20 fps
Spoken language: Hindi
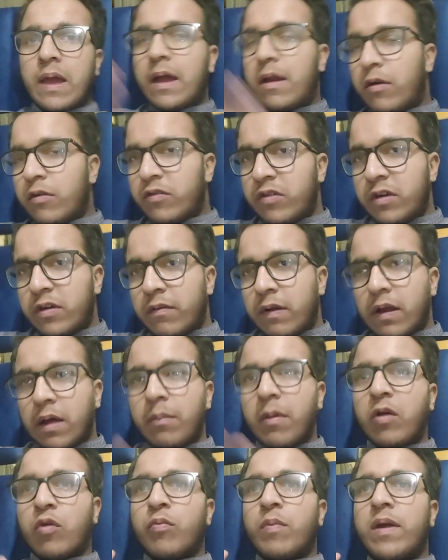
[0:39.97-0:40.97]
जी वेलकम
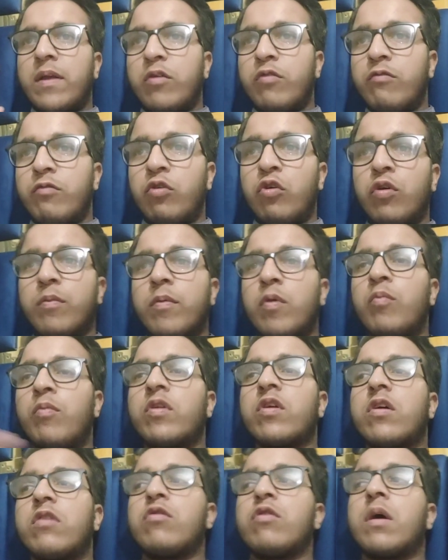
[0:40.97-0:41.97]
बैक टू माय न्यू व्लॉग में उम्मीद
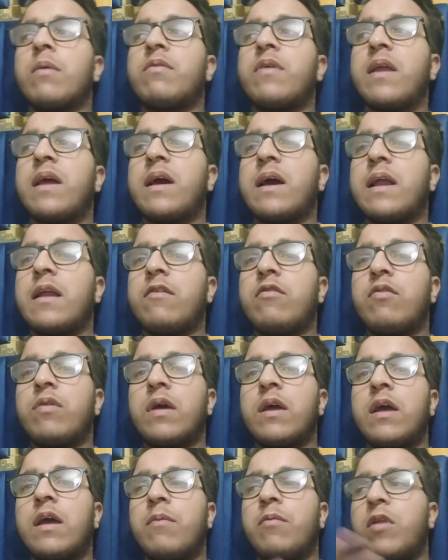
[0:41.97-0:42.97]
करता हूँ कब से खैरियत
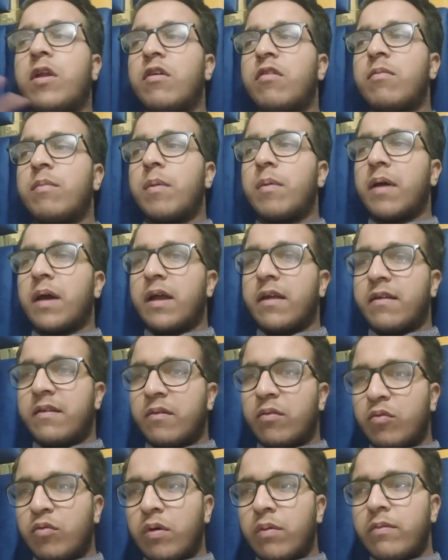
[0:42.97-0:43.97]
होंगे अंदर से मैं खैरियत
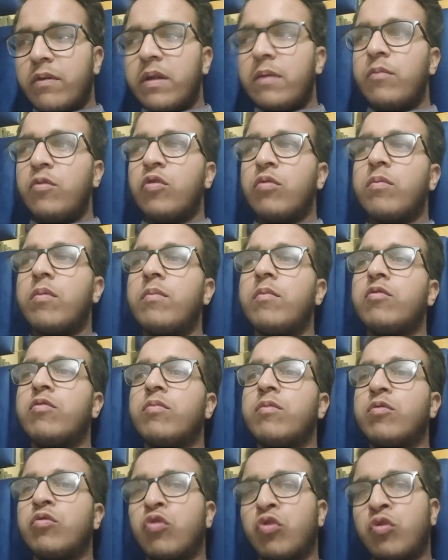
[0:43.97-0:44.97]
हूँ तो आप सारे मेरे को
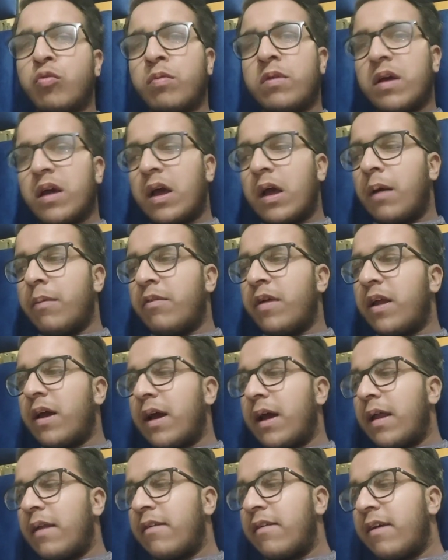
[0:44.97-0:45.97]
मुझे ज़रूर बताइए कि कब से
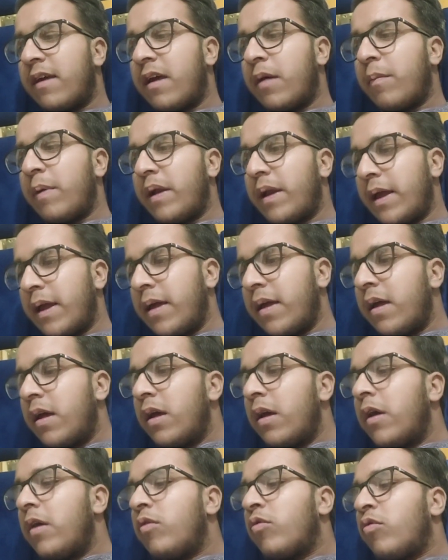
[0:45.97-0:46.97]
खैरियत से
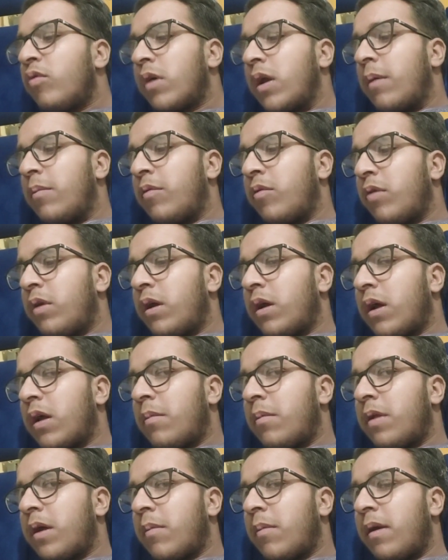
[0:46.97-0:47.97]
नहीं तो अगर आप लोगों ने अगर
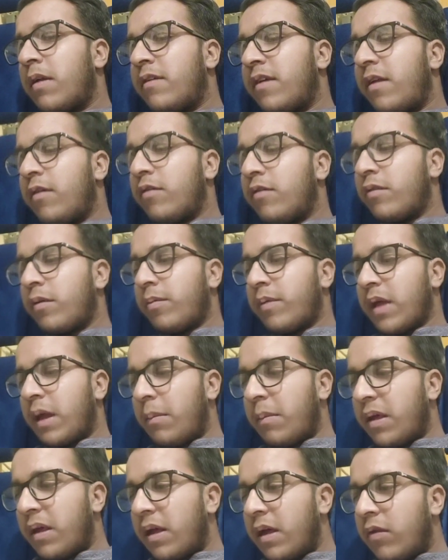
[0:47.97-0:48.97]
अभी तक हमारे चैनल को सब्सक्राइब
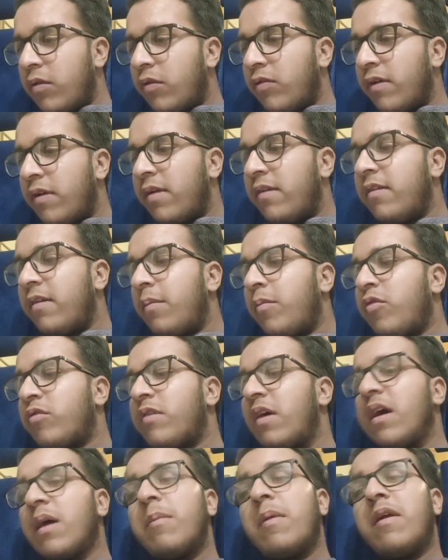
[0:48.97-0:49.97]
नहीं किया तो जल्दी से आप लोग
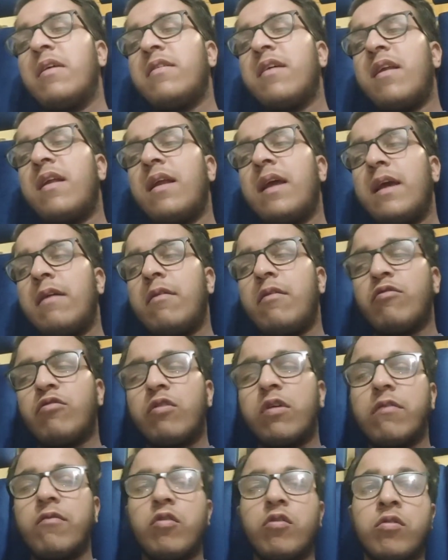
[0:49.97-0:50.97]
जाकर हमारे चैनल ए
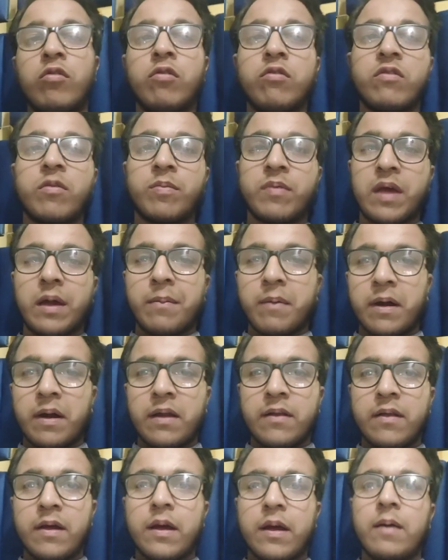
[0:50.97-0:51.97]
स्टूडियो ब्लॉगिंग को सब्सक्राइब करें
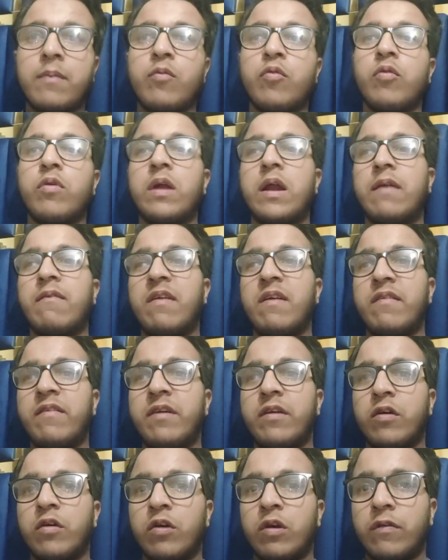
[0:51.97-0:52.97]
ताकि आपको रहने वाली
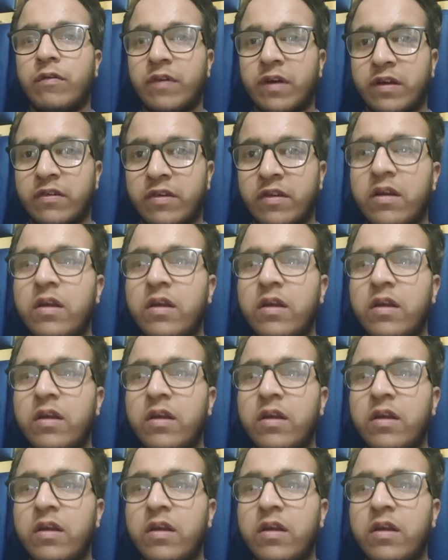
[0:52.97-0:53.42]
वीडियो की नोटिफिकेशन